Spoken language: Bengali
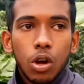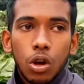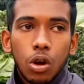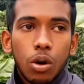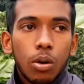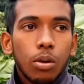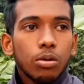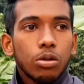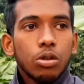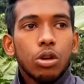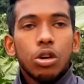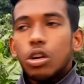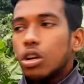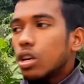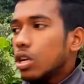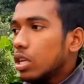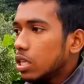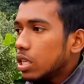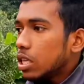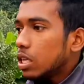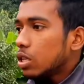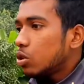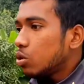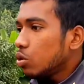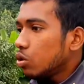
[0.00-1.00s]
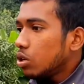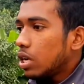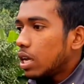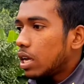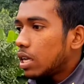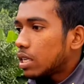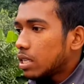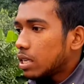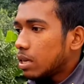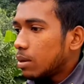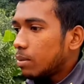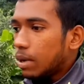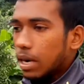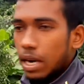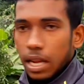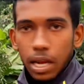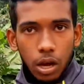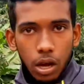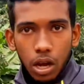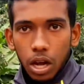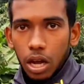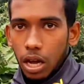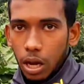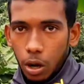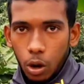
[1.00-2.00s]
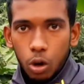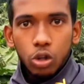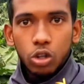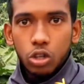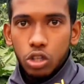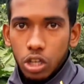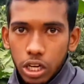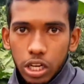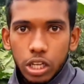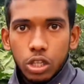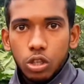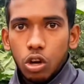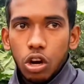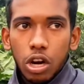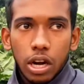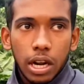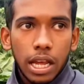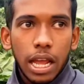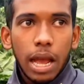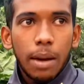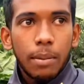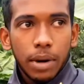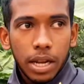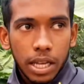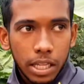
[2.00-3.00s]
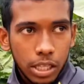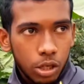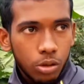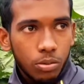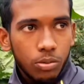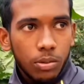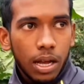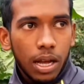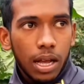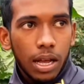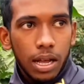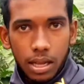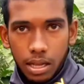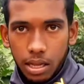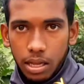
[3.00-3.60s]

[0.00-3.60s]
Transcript: কবুতরের যে চুইন আছে মানে এখন যদি চল নাই আমরা ঝুঙ্গা